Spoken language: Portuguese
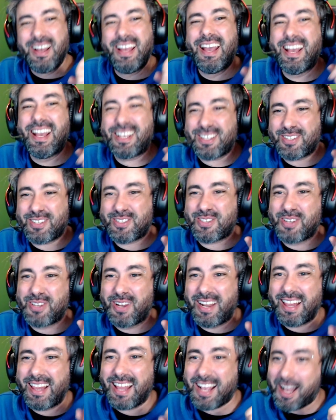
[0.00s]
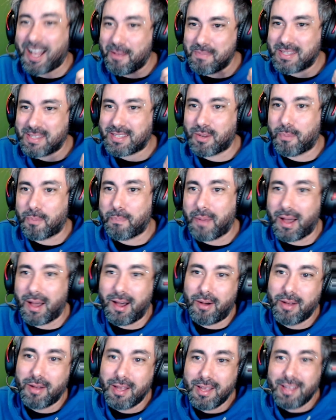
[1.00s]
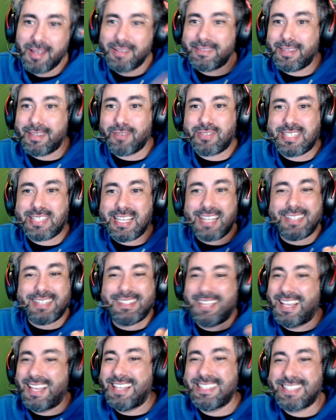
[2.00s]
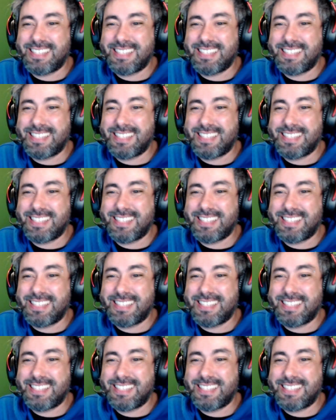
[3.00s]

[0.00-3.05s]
Rexona na cabeça do pau. Tenho certeza